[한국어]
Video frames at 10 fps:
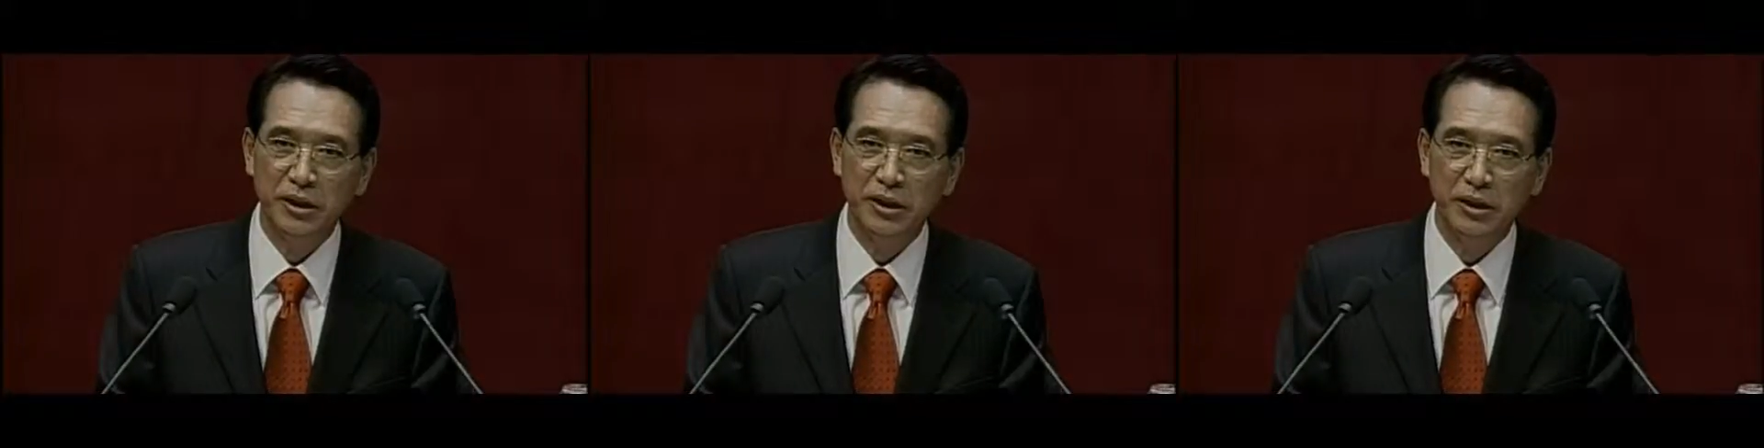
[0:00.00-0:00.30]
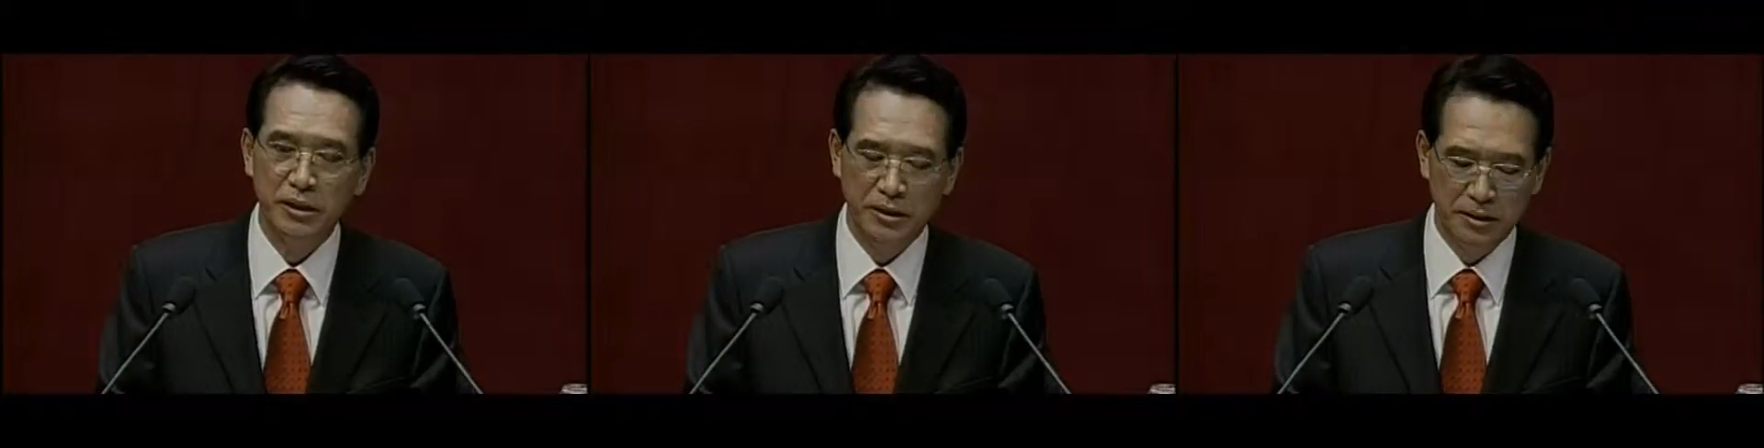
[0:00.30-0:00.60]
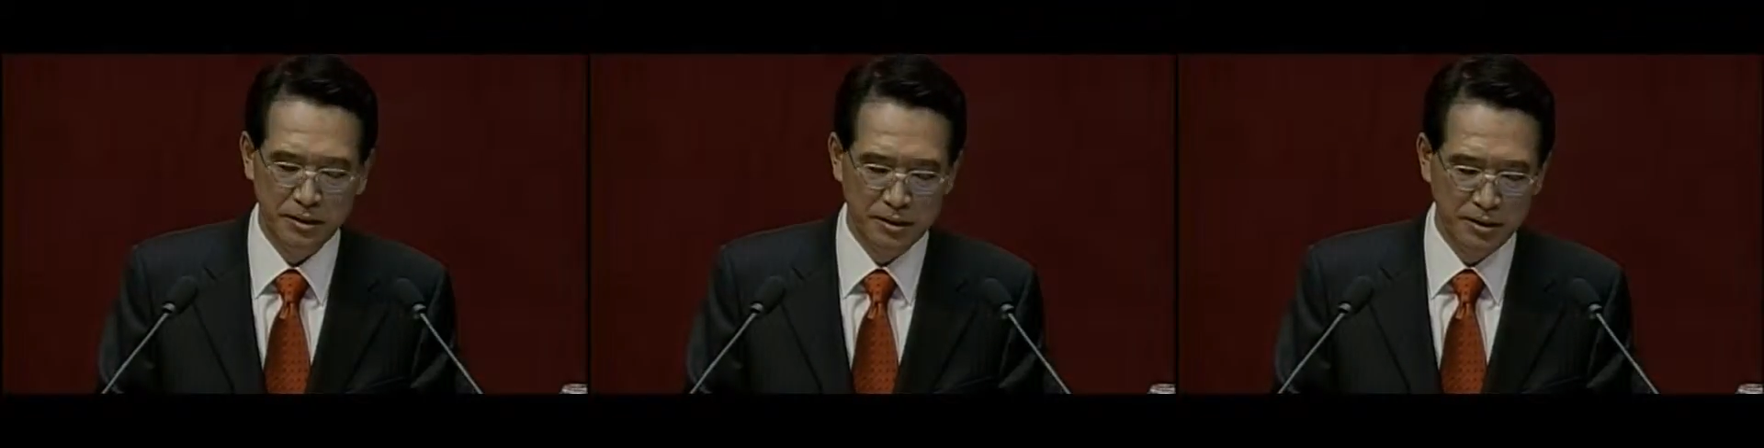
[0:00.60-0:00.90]

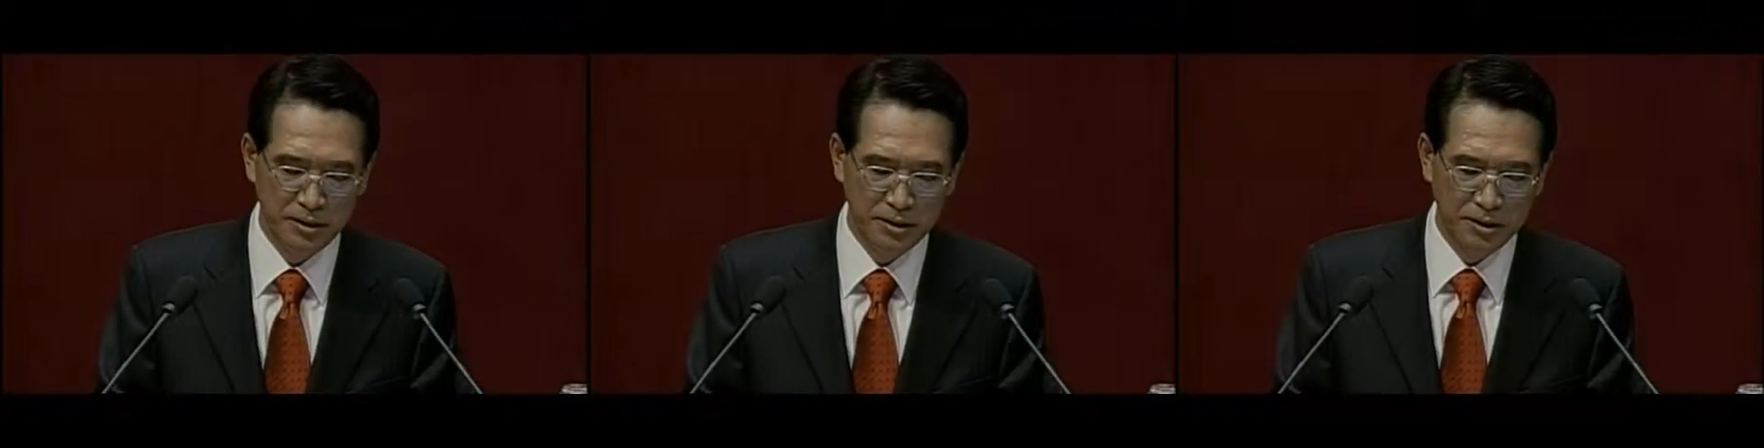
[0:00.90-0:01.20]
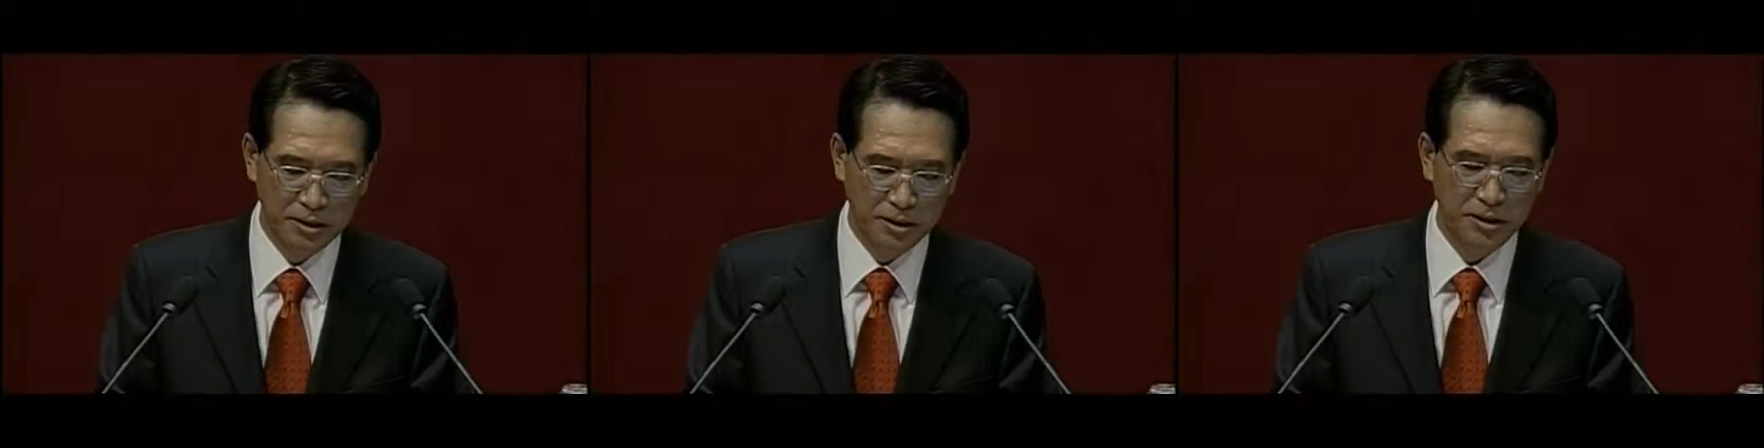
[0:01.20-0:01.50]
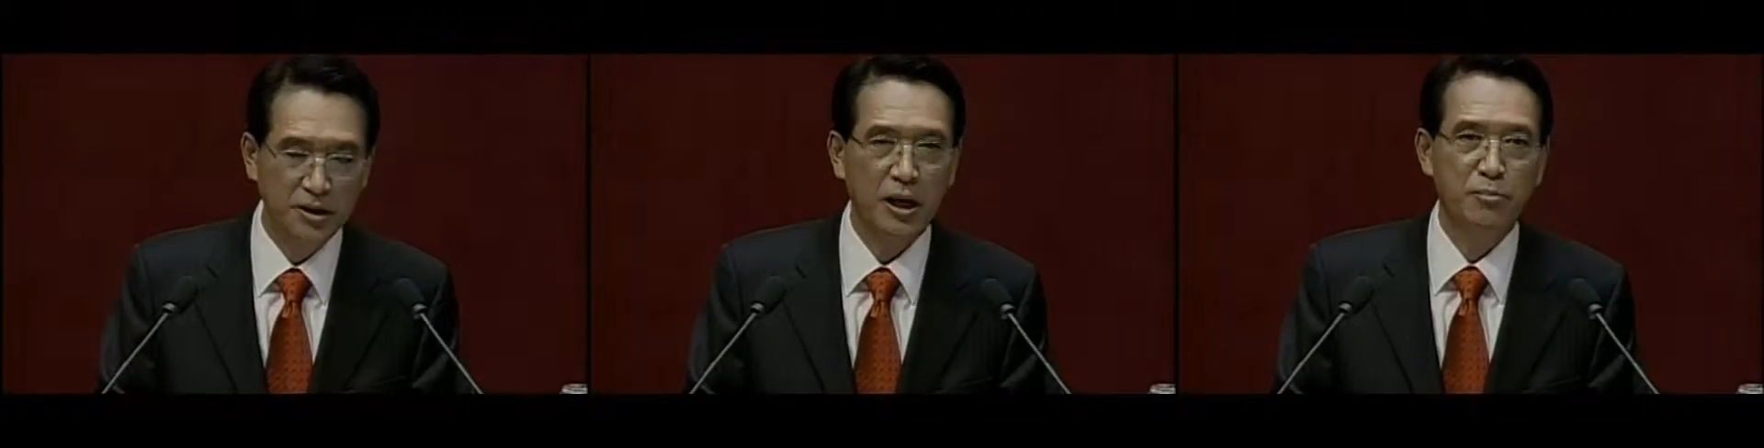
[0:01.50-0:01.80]
최소한의 방어를
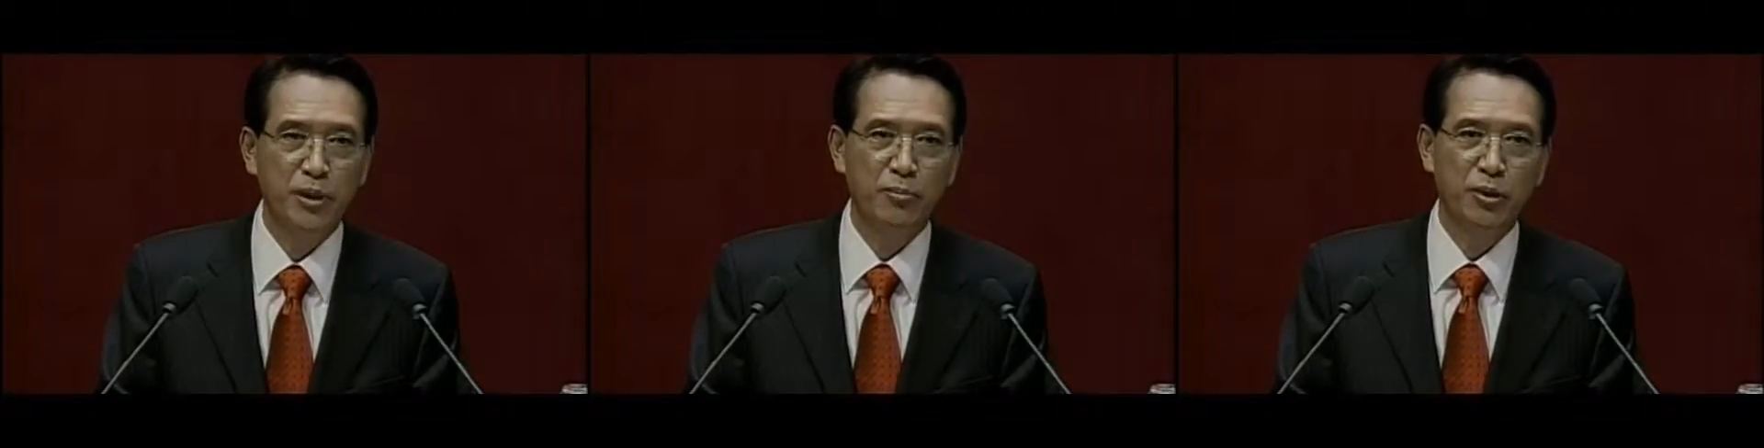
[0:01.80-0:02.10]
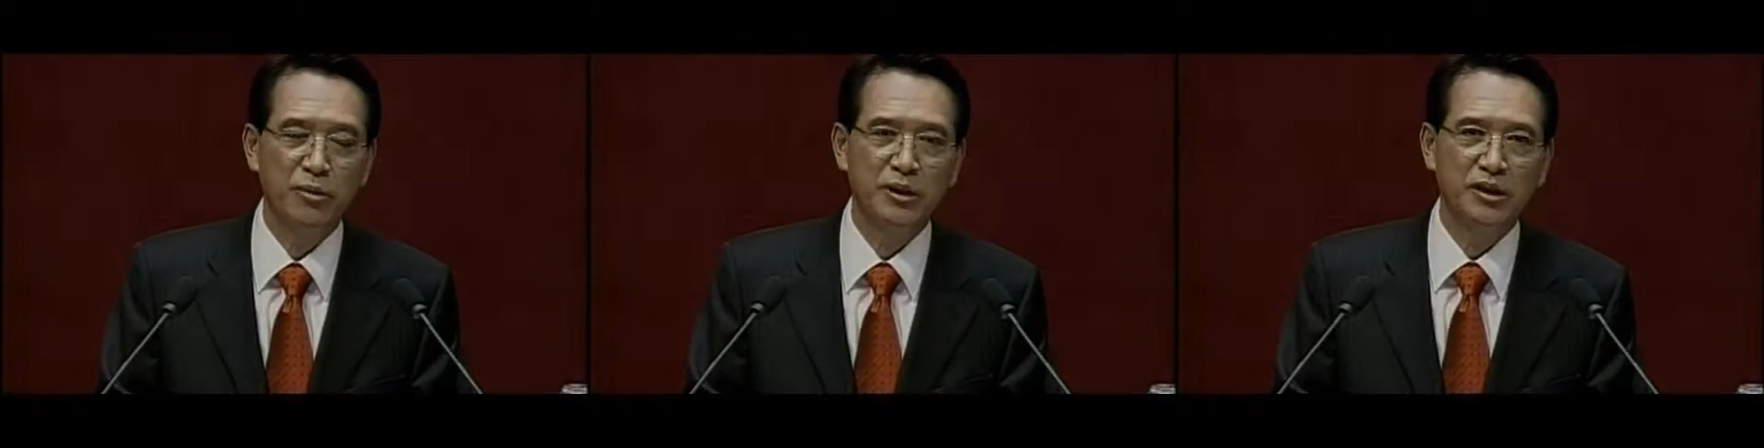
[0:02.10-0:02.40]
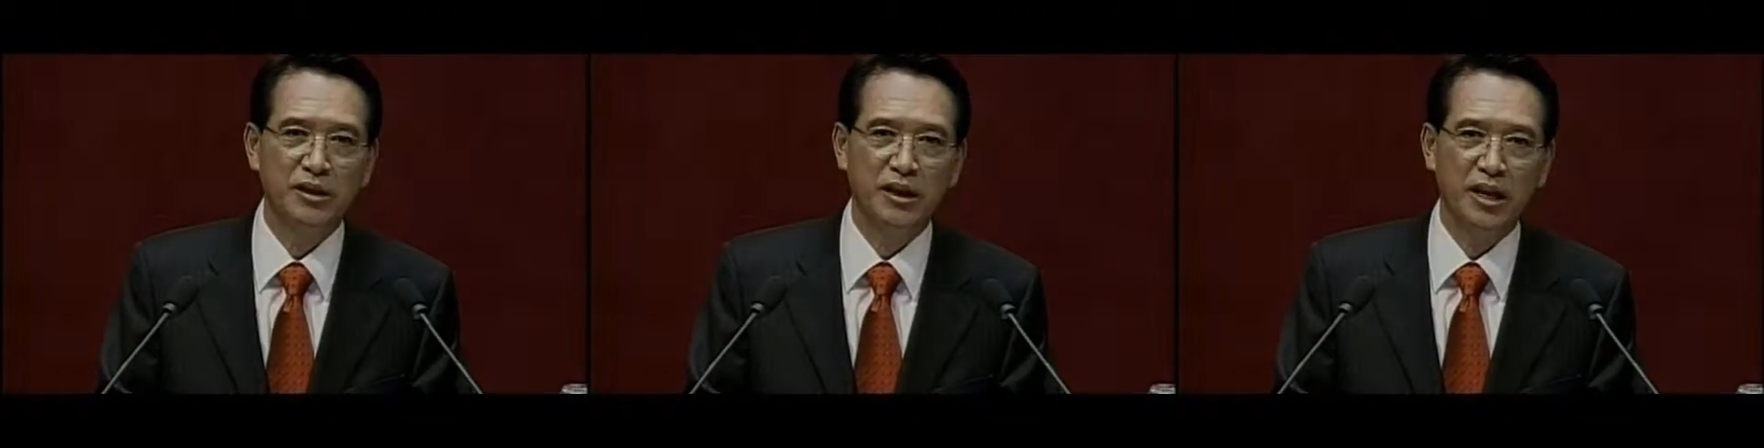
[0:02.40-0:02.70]
하고 자신의
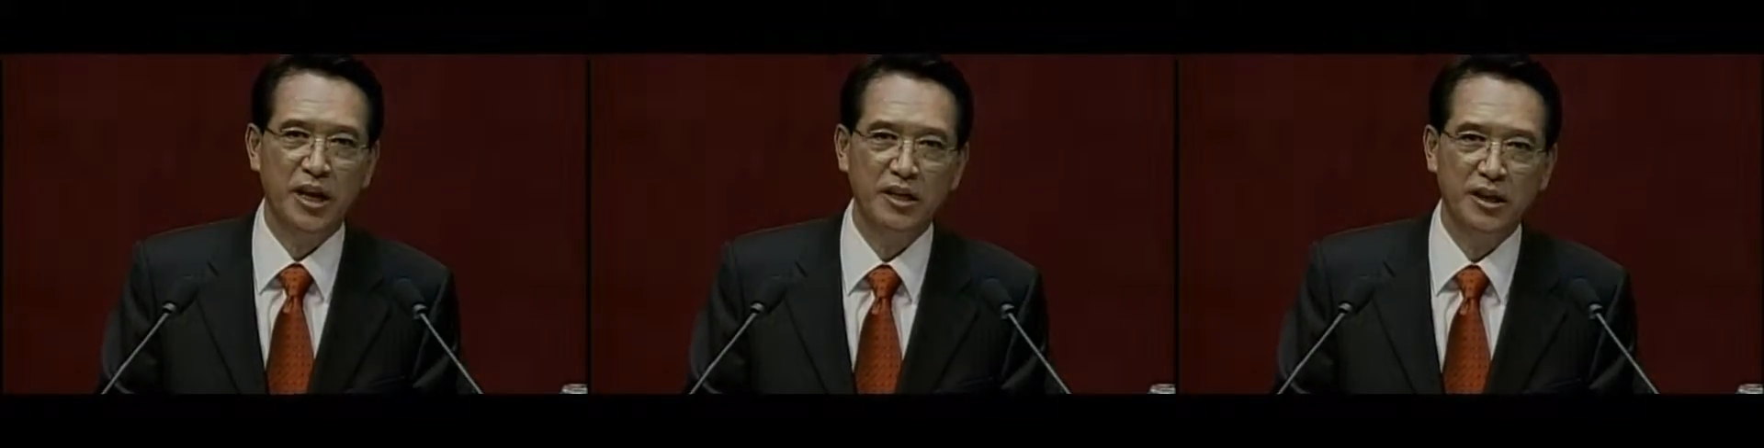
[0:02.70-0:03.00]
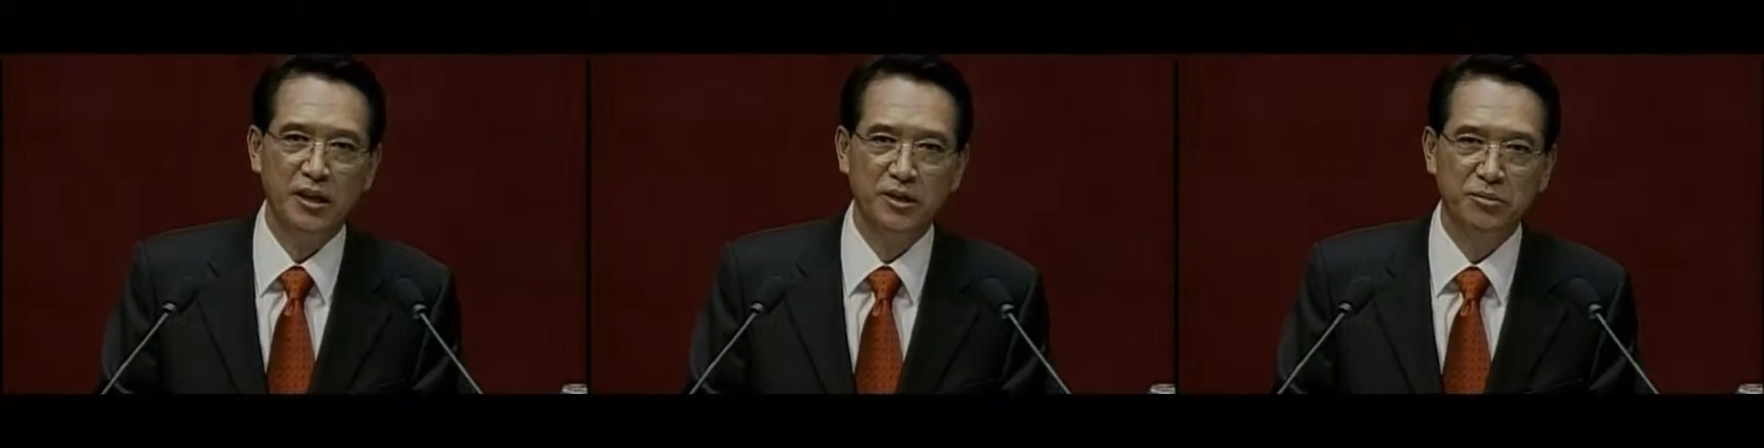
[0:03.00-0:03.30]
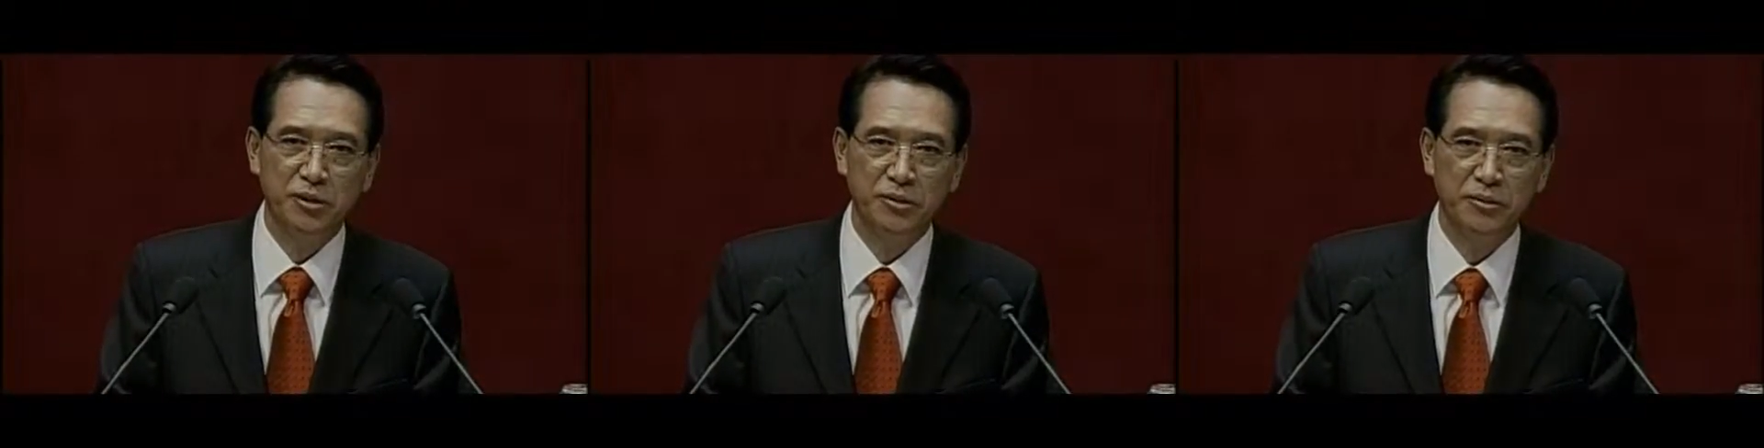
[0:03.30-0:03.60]
정당성과
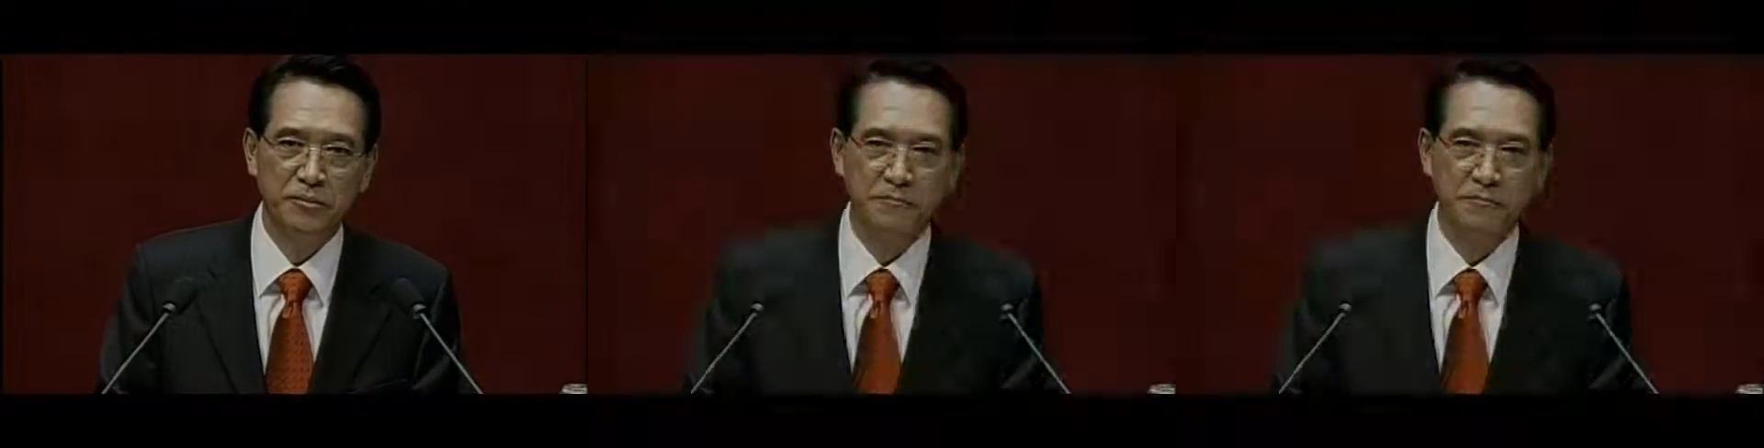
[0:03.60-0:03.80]
취지를